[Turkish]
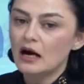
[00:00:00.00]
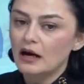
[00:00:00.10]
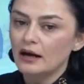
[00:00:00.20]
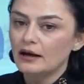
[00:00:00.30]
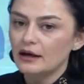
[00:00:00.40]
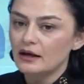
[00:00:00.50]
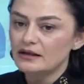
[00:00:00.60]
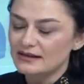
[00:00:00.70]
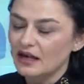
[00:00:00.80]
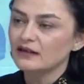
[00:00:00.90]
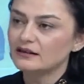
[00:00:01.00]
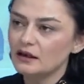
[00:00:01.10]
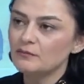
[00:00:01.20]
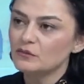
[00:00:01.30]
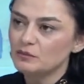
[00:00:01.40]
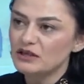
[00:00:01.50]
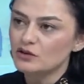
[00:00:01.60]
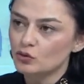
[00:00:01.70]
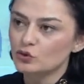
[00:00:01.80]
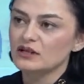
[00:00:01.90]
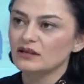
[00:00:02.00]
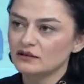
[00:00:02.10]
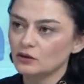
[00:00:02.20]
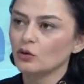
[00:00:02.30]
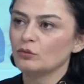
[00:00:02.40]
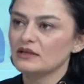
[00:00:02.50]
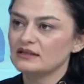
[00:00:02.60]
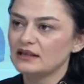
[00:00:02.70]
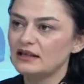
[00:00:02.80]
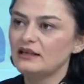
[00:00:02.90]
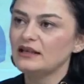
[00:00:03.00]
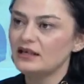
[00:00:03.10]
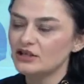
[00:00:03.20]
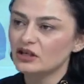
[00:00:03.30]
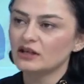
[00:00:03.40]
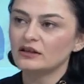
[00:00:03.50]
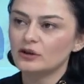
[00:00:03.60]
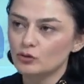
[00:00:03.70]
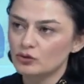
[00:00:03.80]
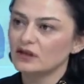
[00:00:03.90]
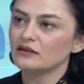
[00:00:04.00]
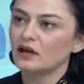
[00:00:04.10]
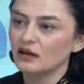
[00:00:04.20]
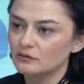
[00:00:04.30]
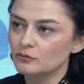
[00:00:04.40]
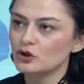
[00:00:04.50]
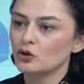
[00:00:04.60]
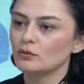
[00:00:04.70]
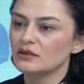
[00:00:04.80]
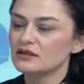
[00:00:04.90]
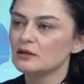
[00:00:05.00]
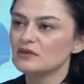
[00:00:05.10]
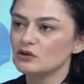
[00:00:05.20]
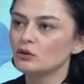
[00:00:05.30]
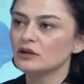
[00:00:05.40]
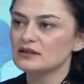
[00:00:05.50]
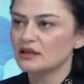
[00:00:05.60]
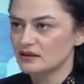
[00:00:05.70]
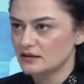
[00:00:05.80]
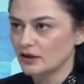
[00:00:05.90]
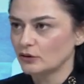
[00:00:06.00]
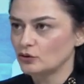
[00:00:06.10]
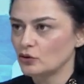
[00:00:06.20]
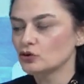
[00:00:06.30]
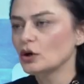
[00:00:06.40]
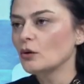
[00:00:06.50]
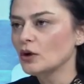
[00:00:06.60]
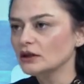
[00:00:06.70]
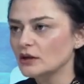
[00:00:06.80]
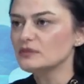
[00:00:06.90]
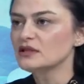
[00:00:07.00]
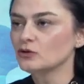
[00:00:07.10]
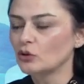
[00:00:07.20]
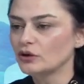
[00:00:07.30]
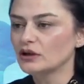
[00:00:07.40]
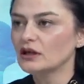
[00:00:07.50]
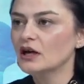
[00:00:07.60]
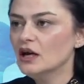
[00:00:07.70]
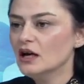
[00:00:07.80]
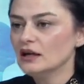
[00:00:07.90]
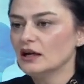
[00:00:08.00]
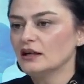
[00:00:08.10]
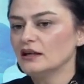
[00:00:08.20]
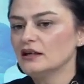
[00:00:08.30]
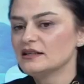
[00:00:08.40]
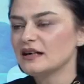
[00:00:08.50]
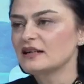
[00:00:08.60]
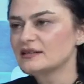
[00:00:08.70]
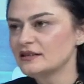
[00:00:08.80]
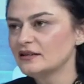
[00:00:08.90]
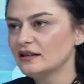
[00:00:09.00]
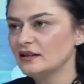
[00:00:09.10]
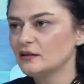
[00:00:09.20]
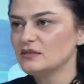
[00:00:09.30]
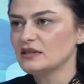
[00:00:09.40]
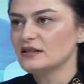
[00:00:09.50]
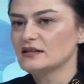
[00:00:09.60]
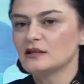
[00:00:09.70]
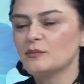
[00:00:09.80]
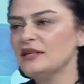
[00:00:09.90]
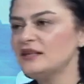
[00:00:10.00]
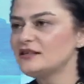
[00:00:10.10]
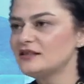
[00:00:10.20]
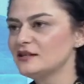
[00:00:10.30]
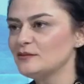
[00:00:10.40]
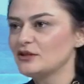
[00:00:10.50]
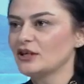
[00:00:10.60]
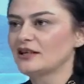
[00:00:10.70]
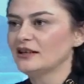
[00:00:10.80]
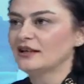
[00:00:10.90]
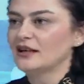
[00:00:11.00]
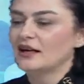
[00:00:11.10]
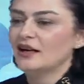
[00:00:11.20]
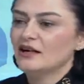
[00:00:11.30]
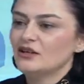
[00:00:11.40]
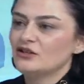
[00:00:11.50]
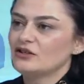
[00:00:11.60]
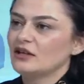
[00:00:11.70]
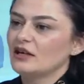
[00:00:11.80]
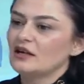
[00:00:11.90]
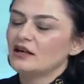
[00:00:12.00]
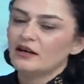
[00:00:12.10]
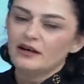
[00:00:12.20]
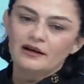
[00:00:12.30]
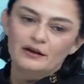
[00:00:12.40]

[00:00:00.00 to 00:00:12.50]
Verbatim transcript: e, sahte bir ruhsatın olması, hileli şekilde ruhsatın alınmış olması da bizi olası kasta götürüyor. Çünkü avukatlarımız diyor ki yani taksir dediğimiz aslında bilinçsiz bir şekilde işte e,